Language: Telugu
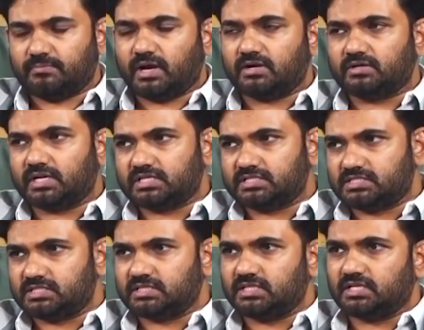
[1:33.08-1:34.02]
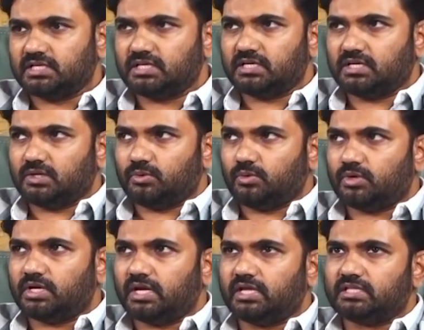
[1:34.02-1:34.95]
మాకు నచ్చింది
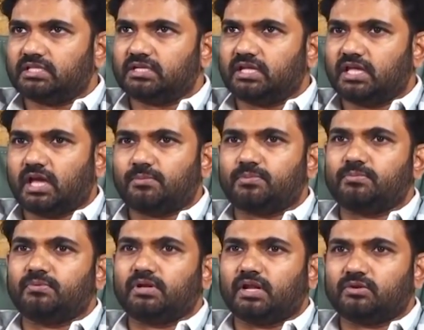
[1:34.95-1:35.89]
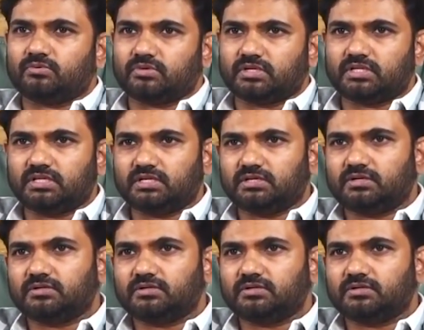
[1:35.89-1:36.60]
ఓకే ఇతను క్యాపబుల్ అనుకున్నది